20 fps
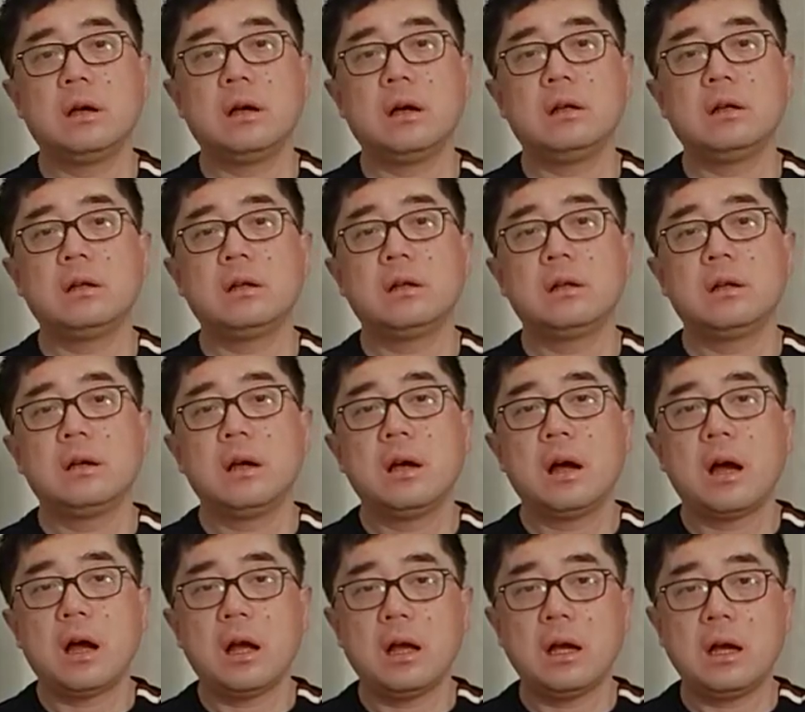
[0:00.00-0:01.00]
啊，
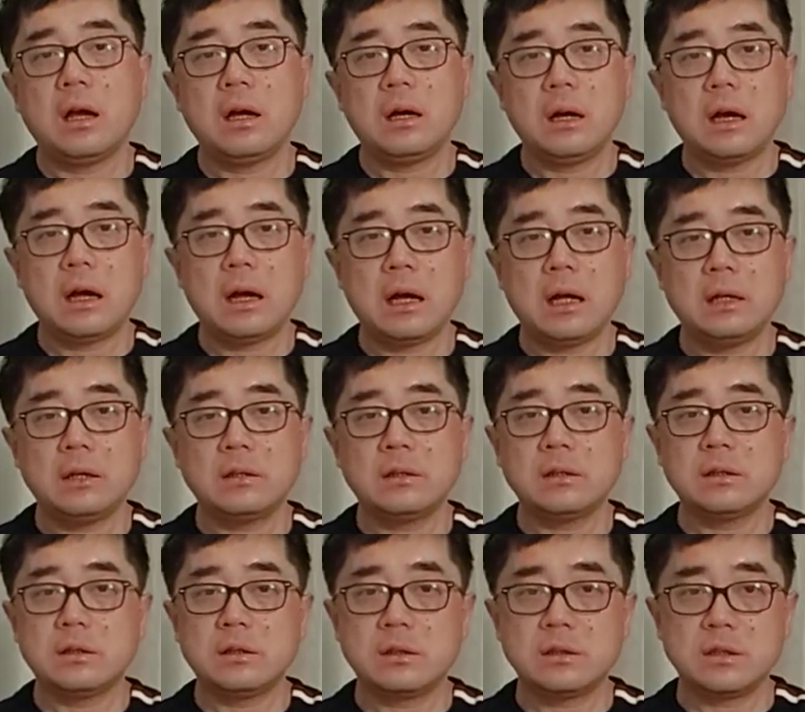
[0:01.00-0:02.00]
还还
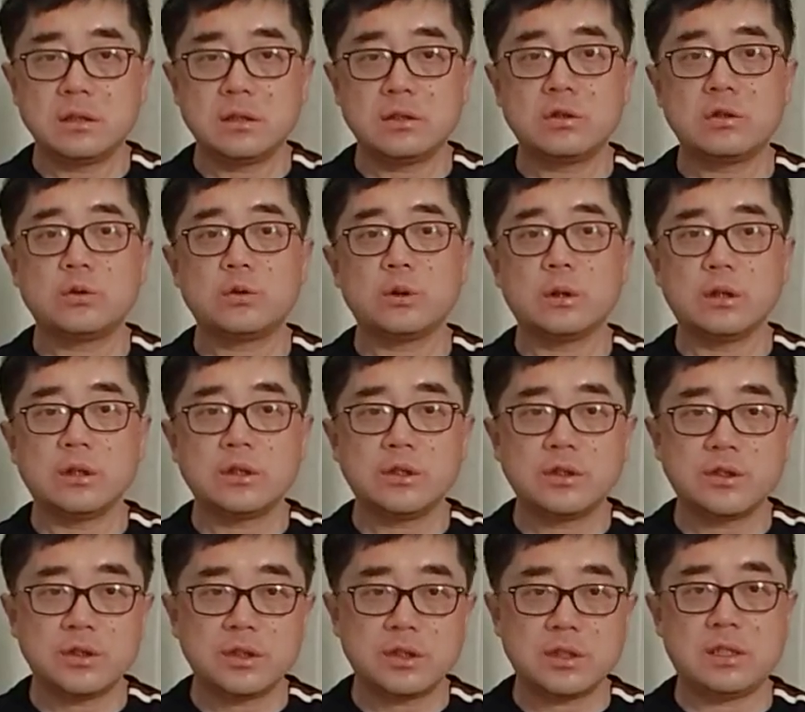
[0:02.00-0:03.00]
其实损的是
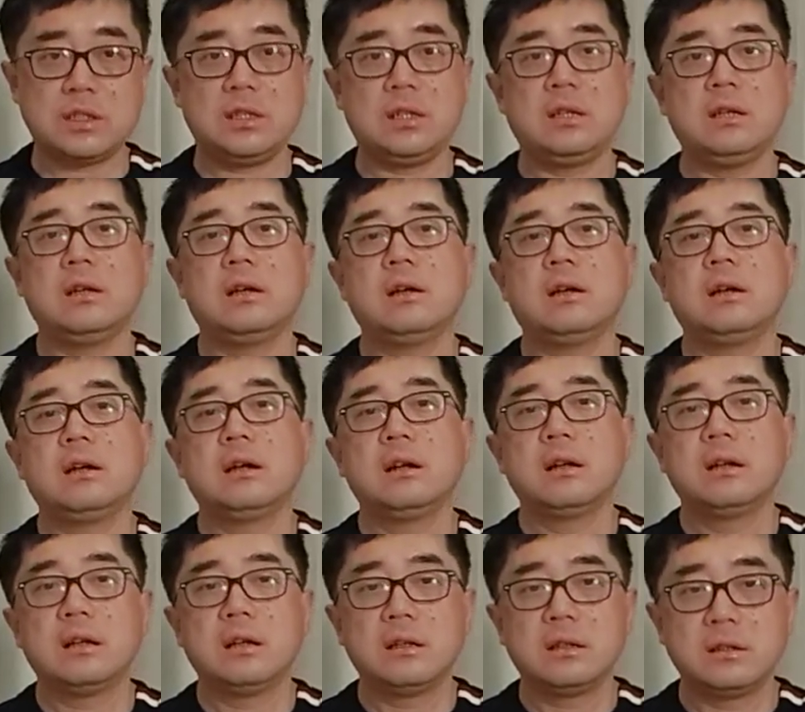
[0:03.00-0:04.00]
自己
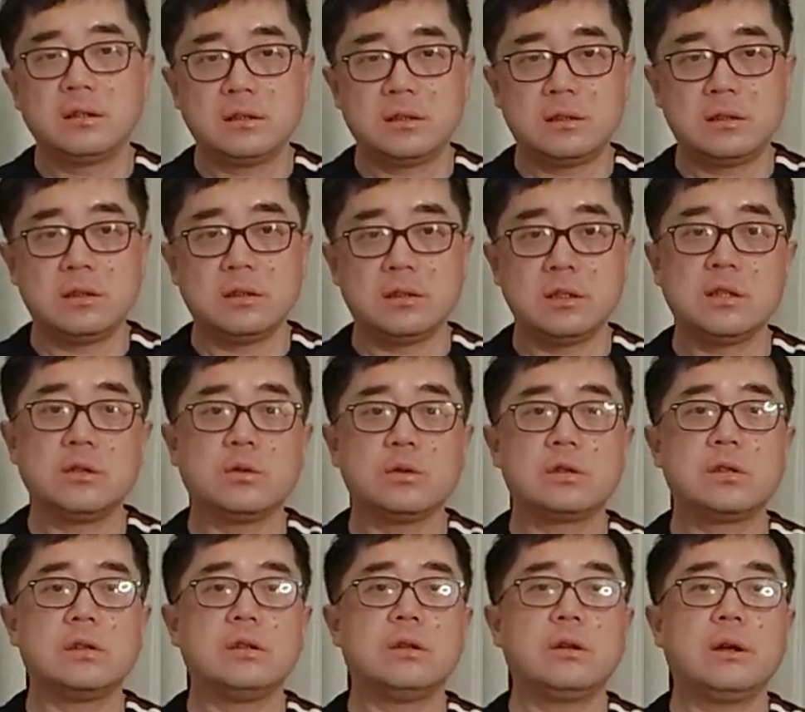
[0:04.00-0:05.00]
的这种
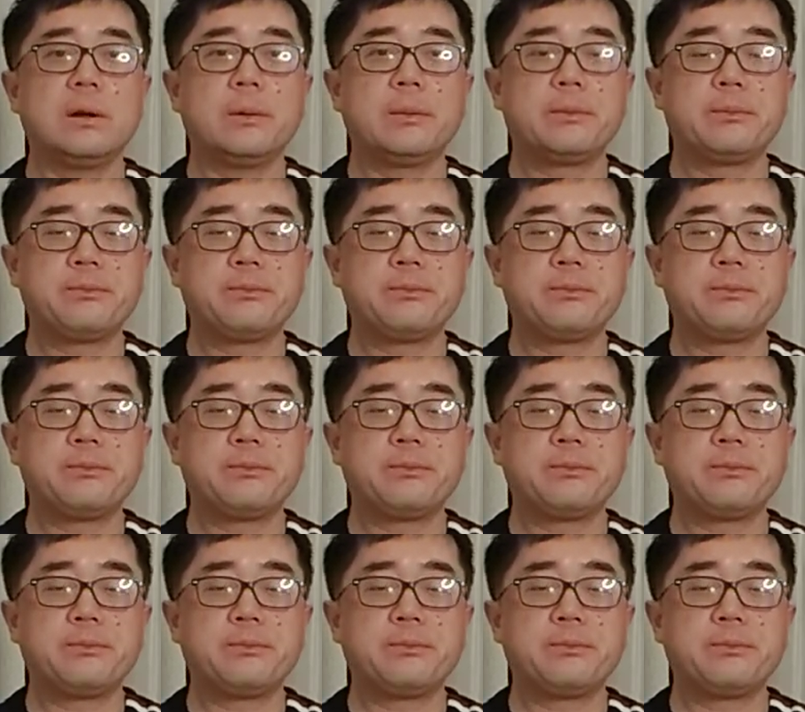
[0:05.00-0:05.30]
策略。